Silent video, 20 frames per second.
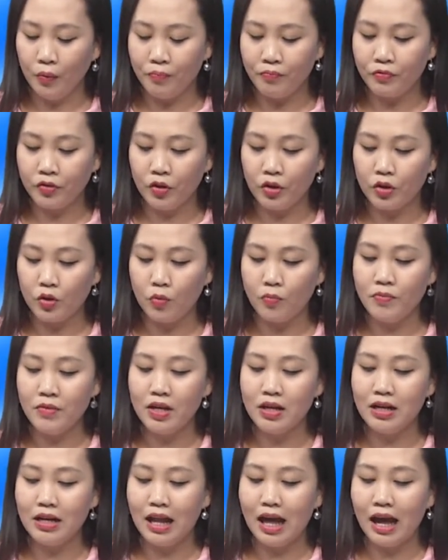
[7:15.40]
rồi cũng
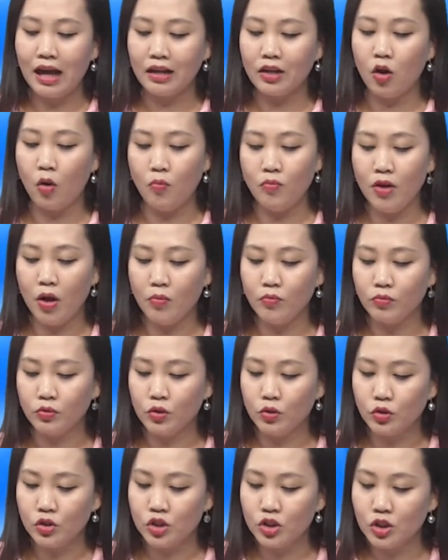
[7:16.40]
như là cộng đồng
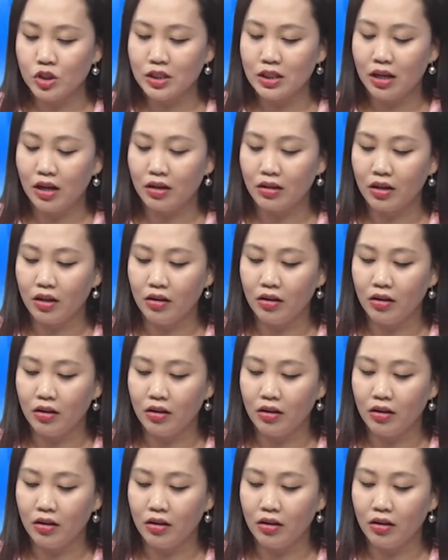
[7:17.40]
của Tulsa,